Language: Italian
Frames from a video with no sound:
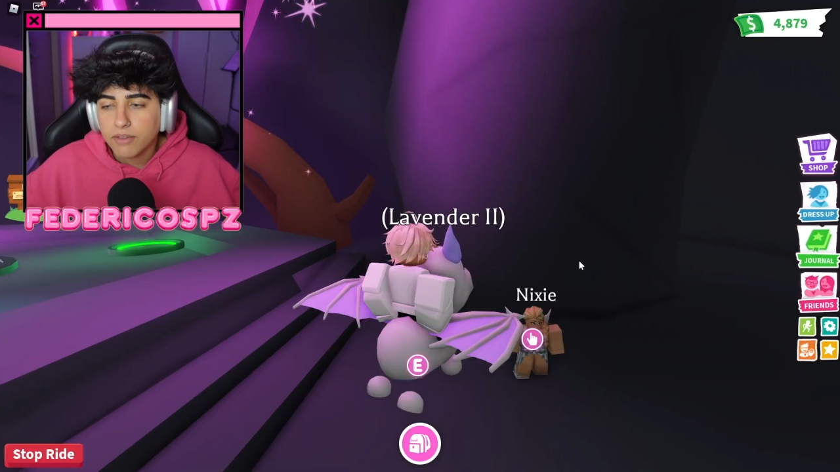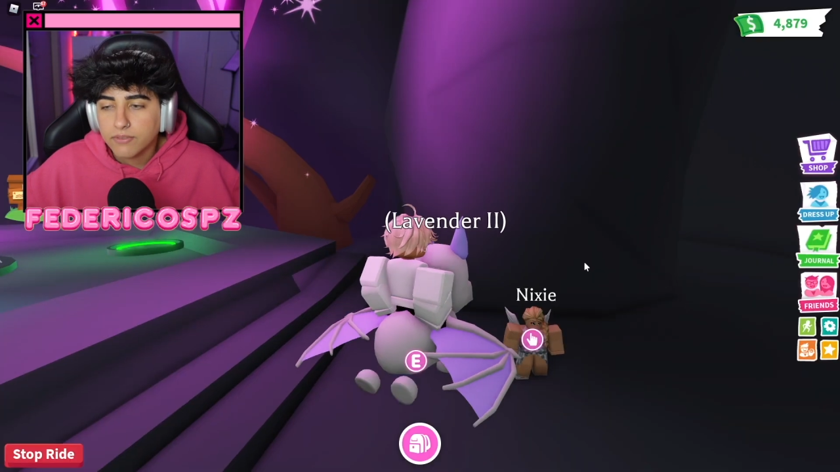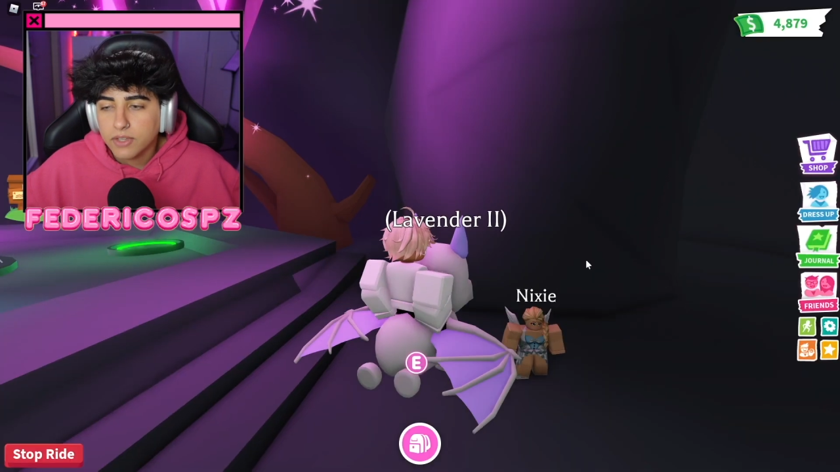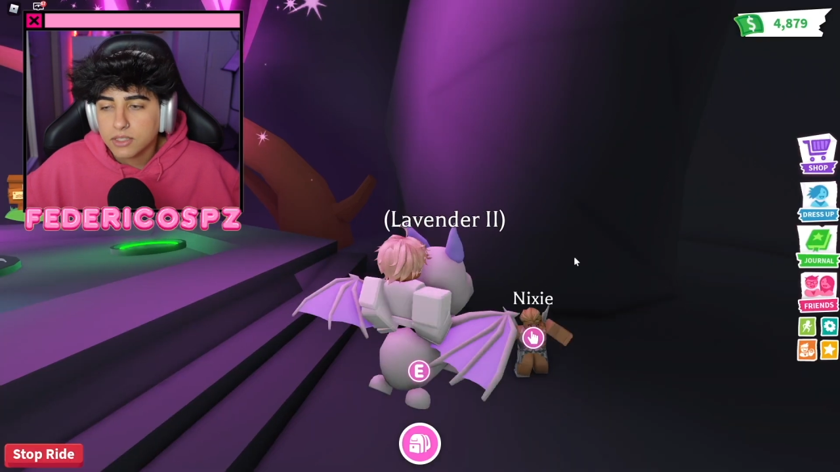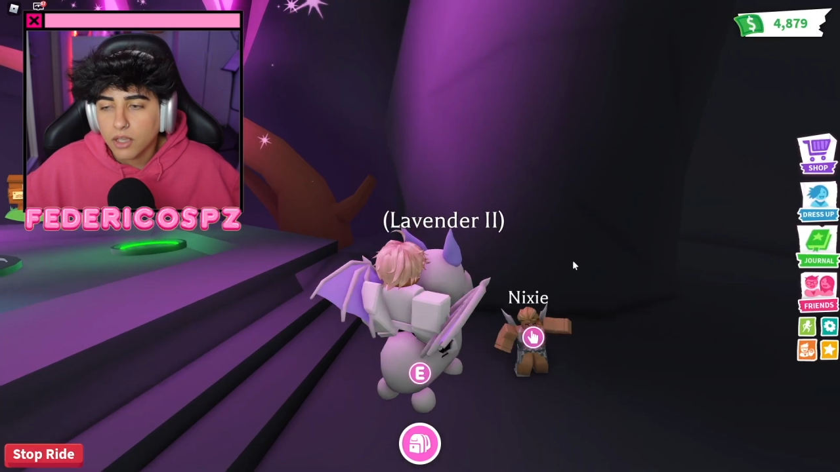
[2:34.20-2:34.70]

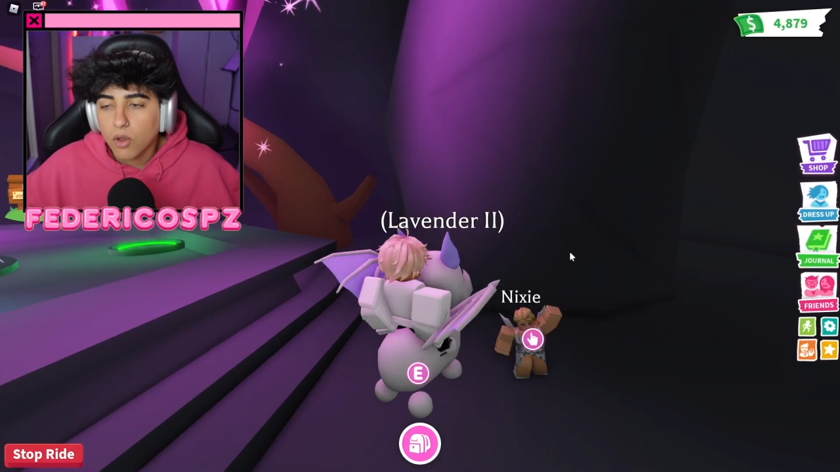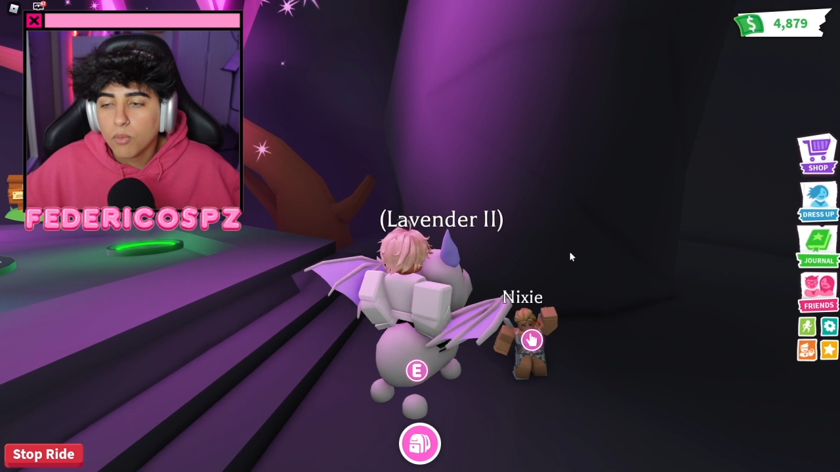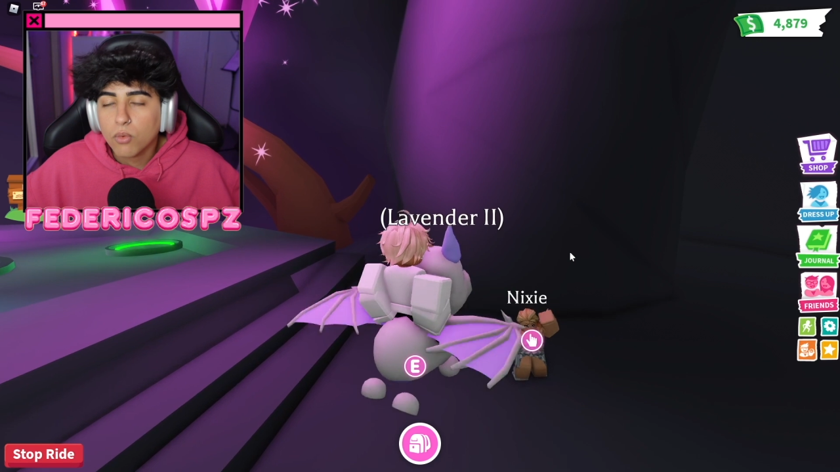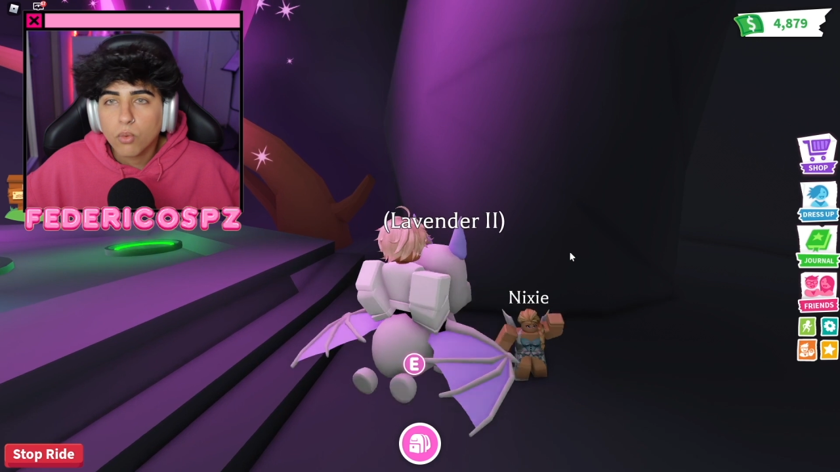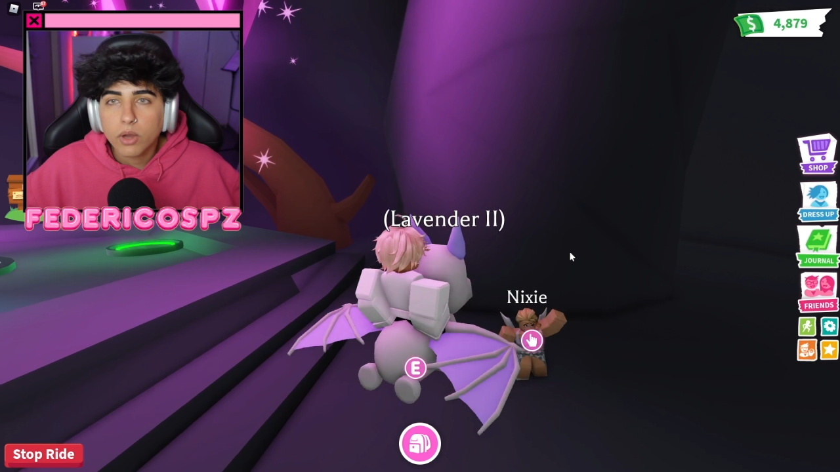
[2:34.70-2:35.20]
Avvisa che
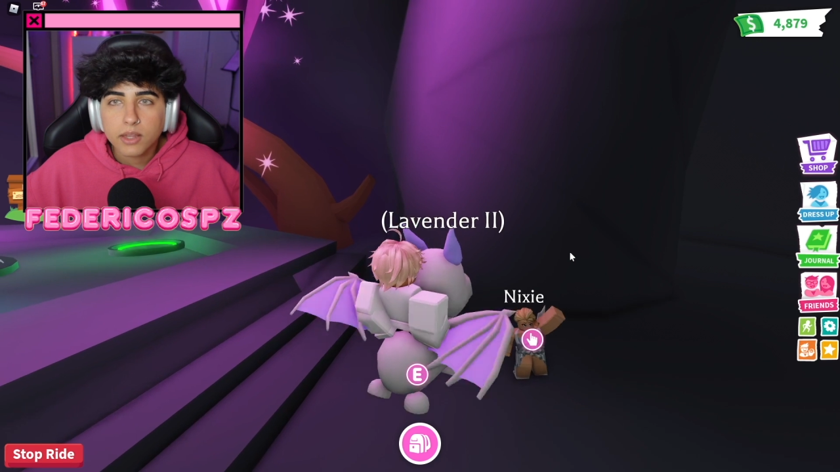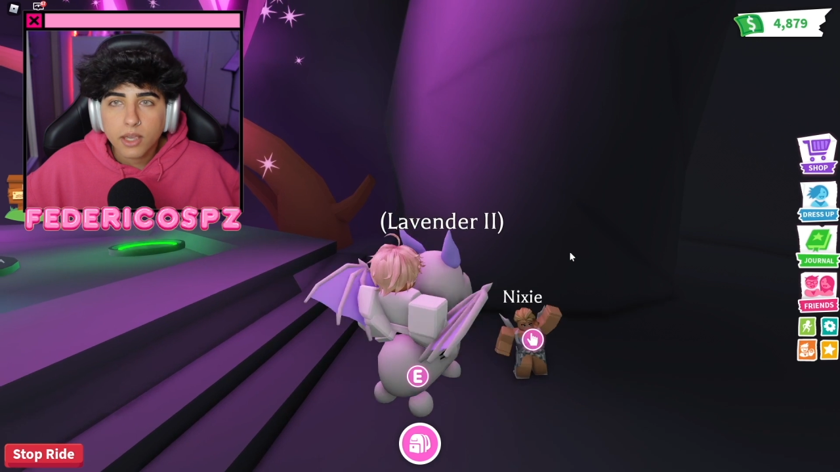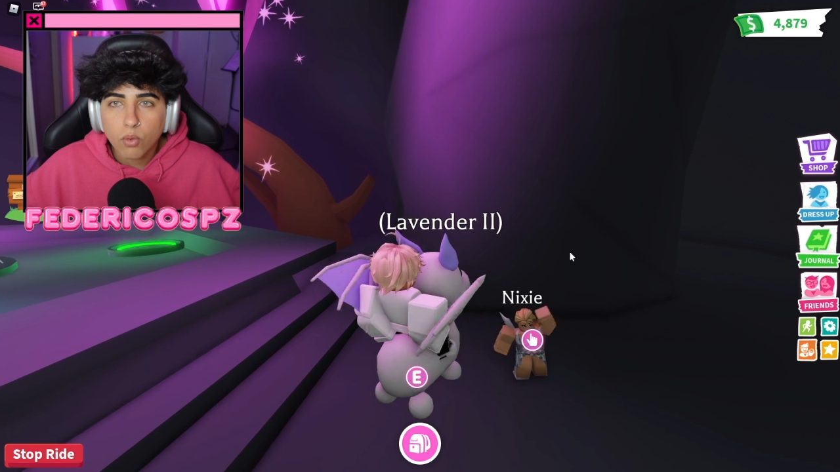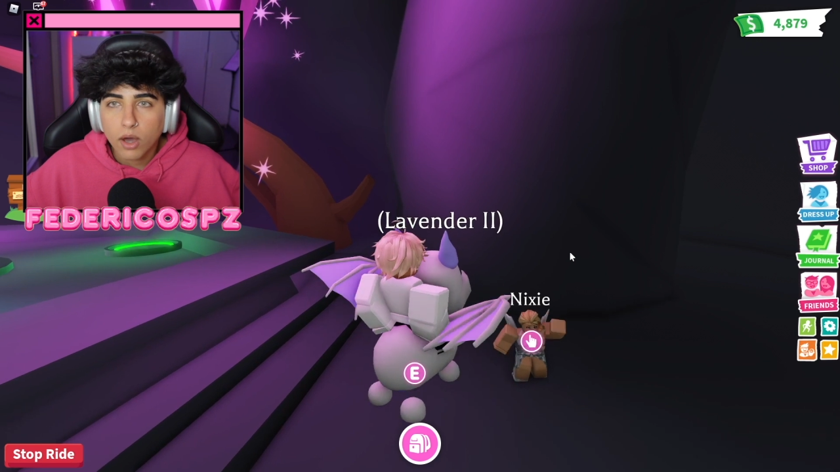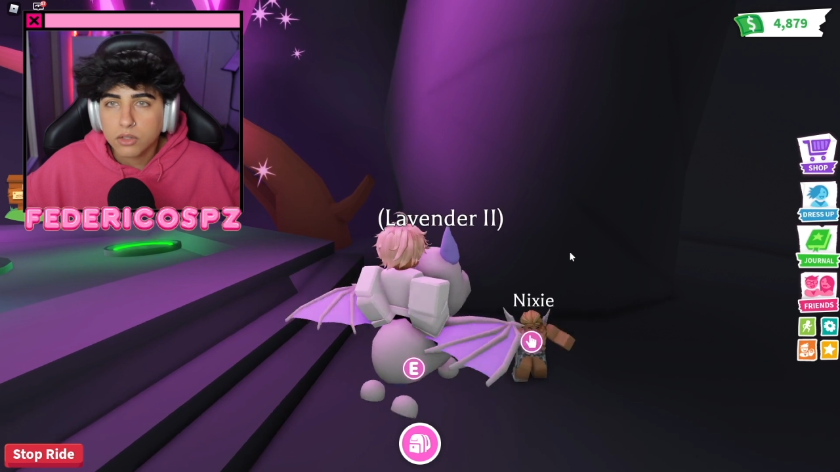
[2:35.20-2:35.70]
comunque ne
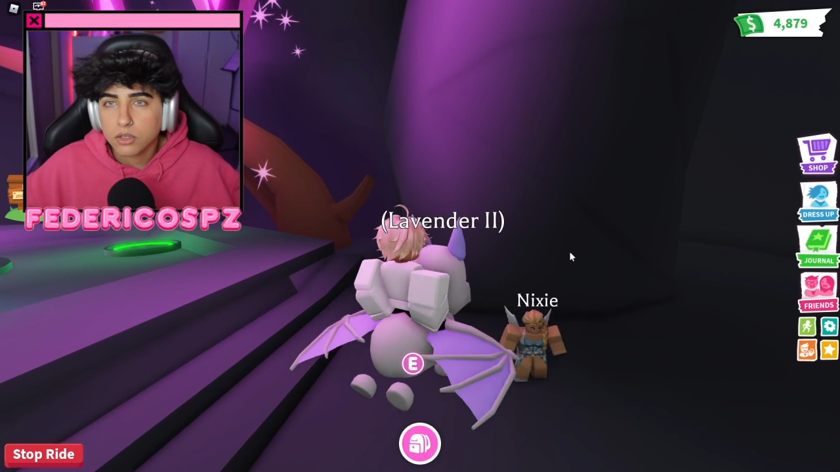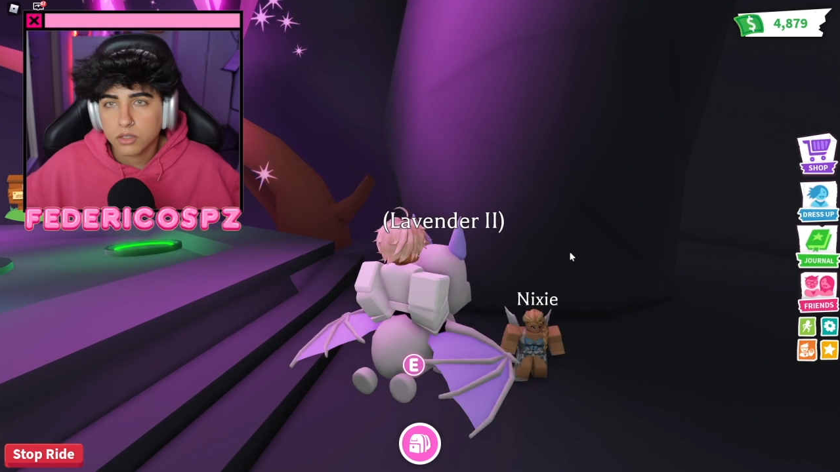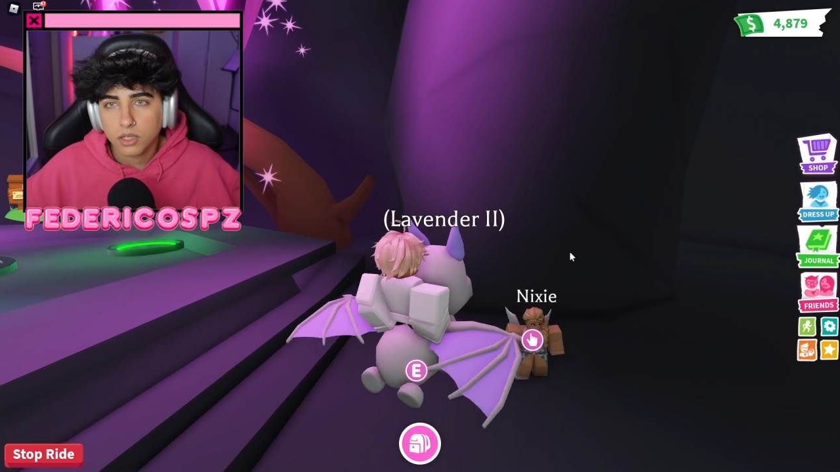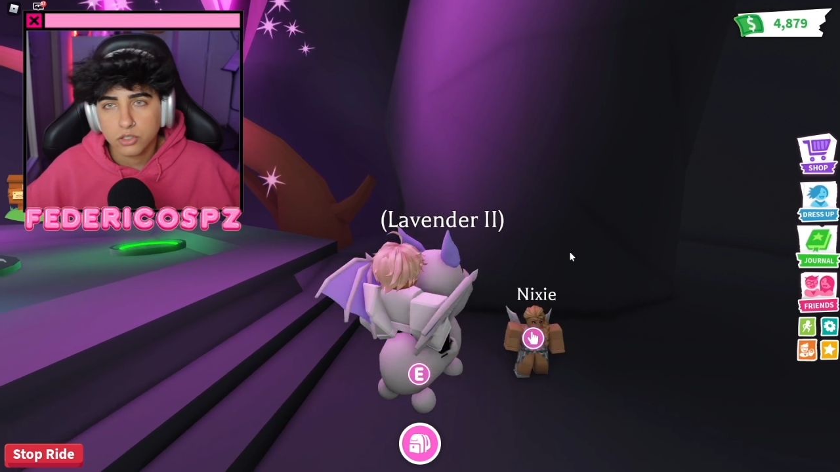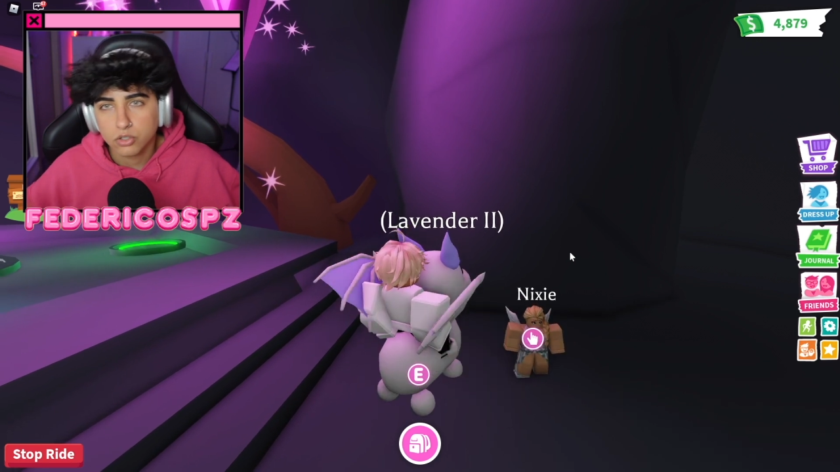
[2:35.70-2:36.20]
dai 4
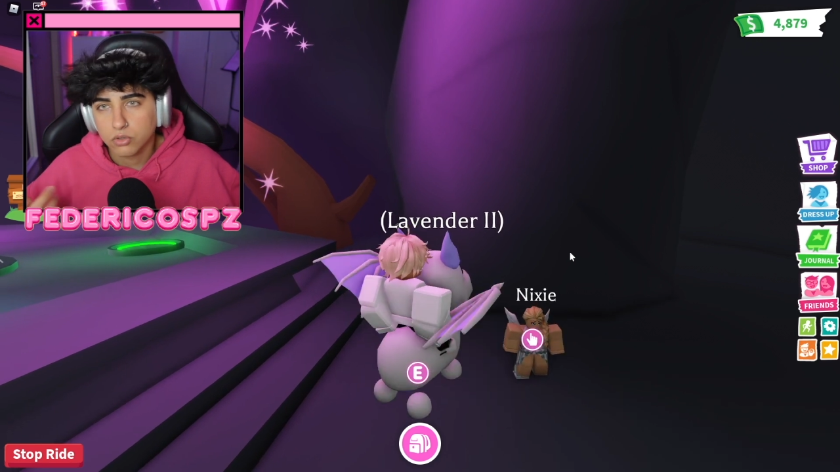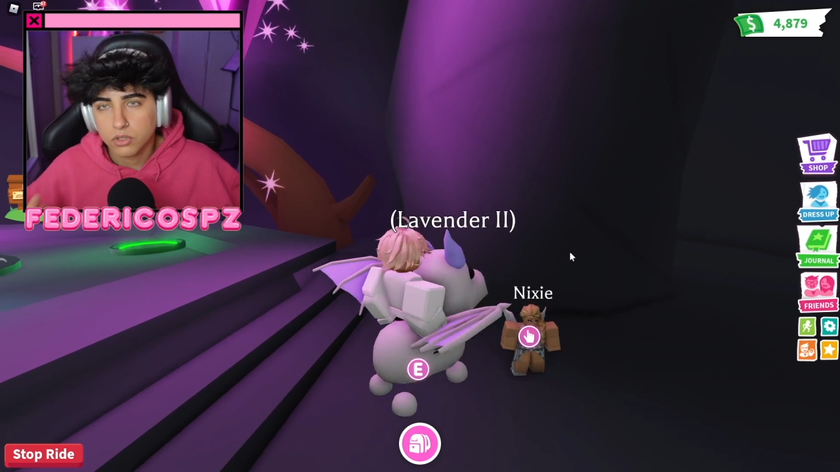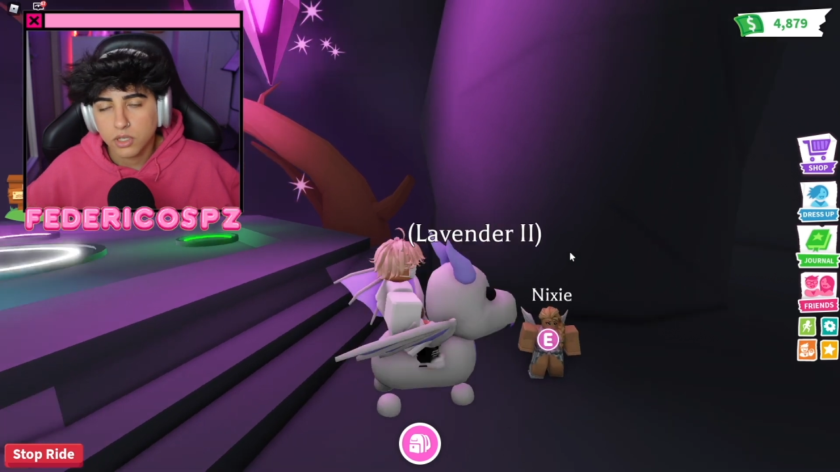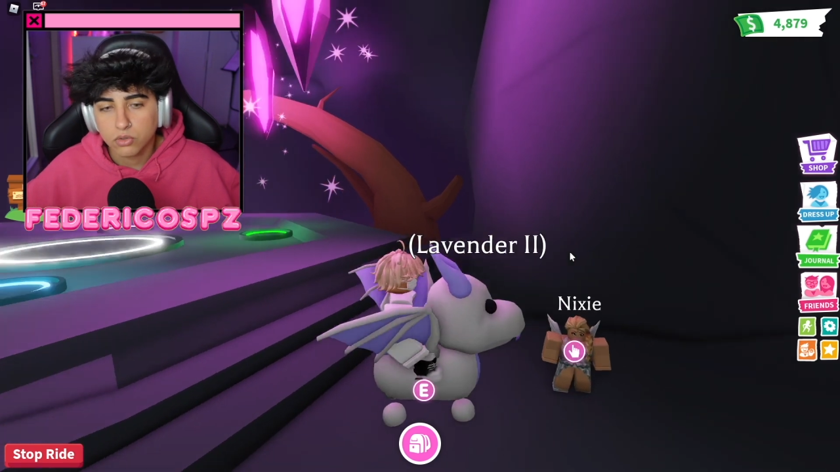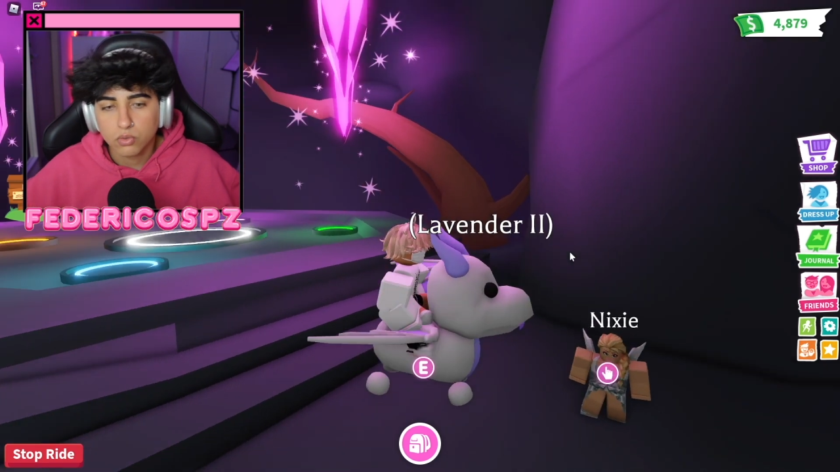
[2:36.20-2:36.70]
e te ne esce
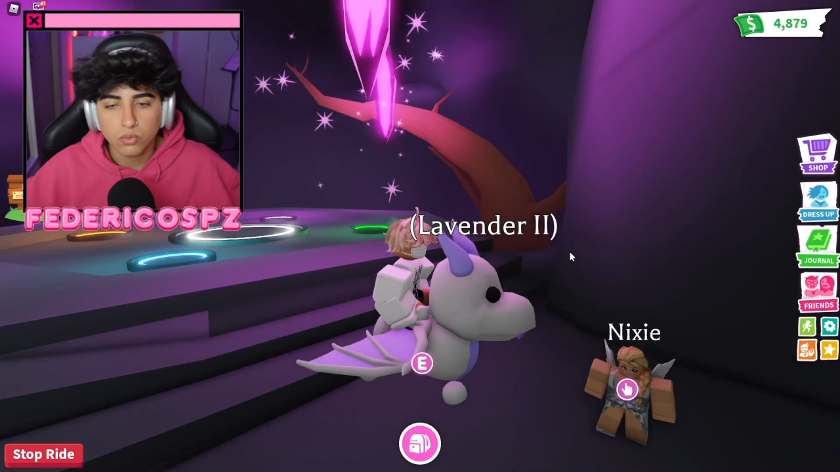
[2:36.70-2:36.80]
soltanto